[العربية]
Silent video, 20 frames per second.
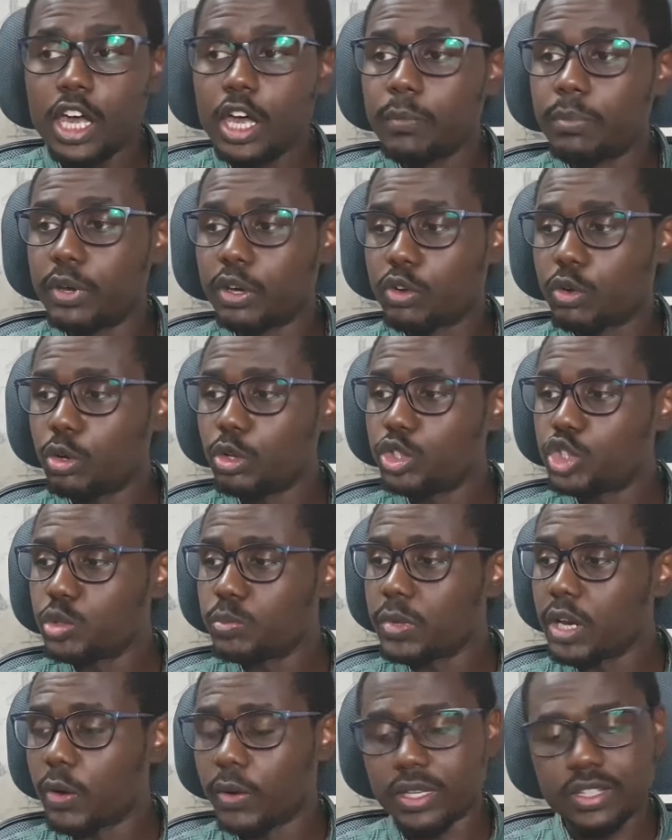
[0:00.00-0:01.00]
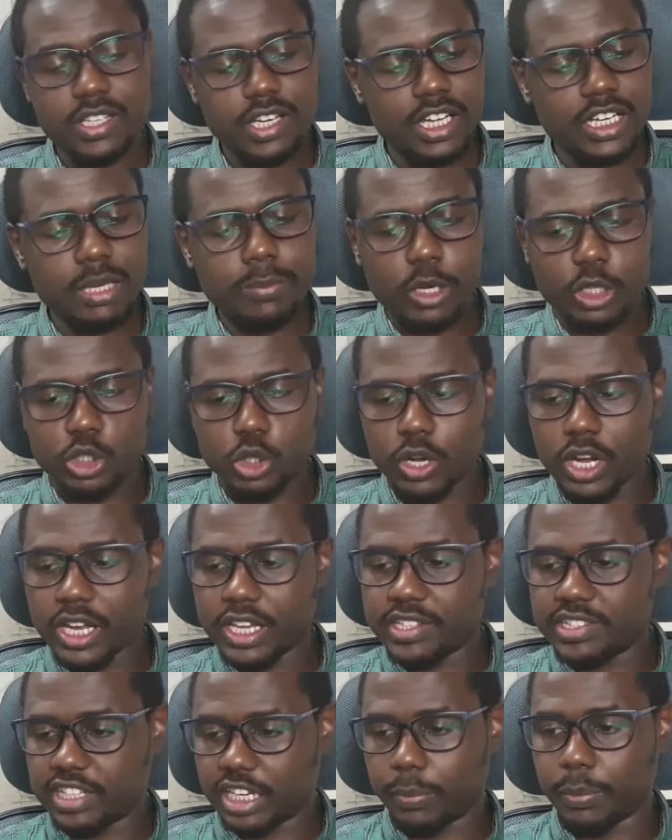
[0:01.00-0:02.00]
بين كل جملة والثانية بحشر لك
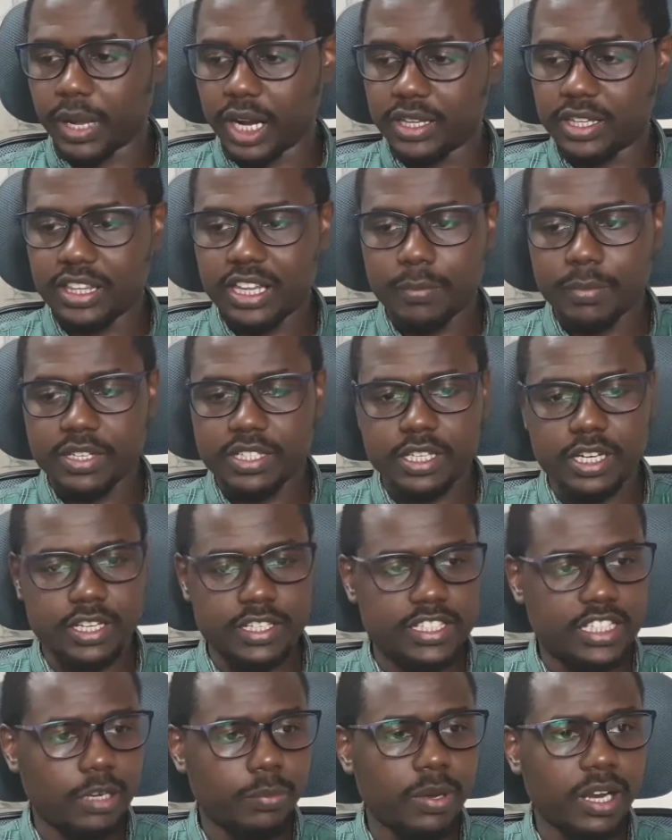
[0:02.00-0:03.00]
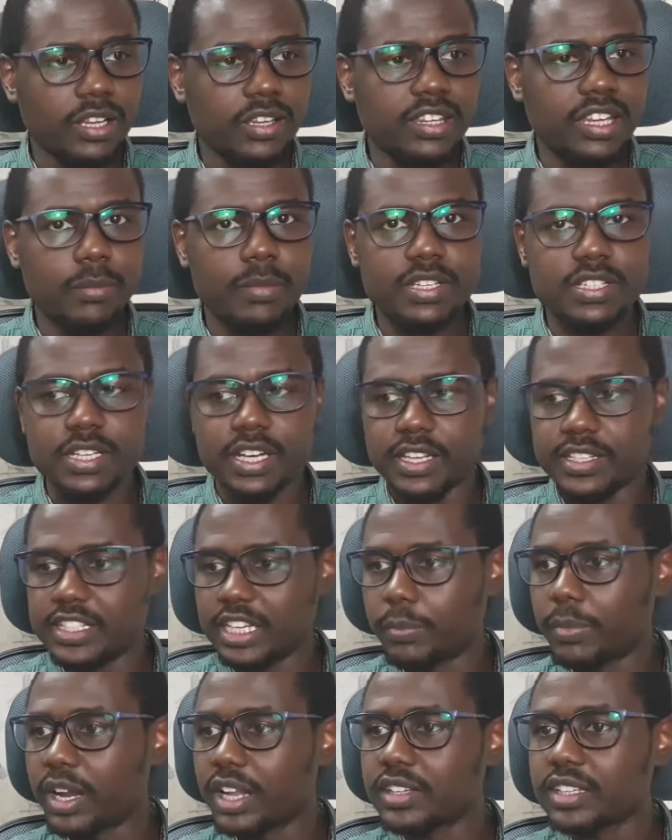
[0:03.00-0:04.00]
استخبارات الدعم السريع استخبارات الدعم السريع
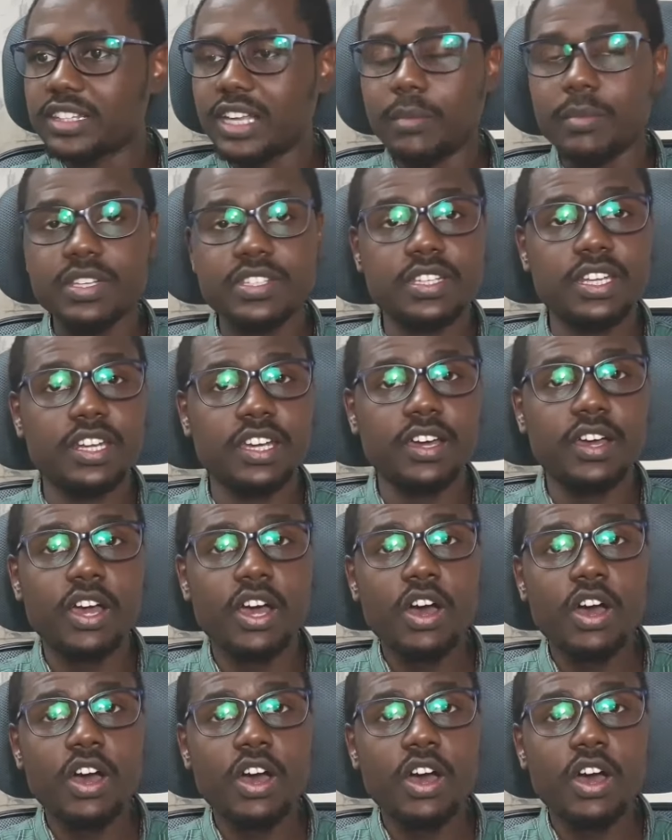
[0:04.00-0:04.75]
استخبارات الدعم السريع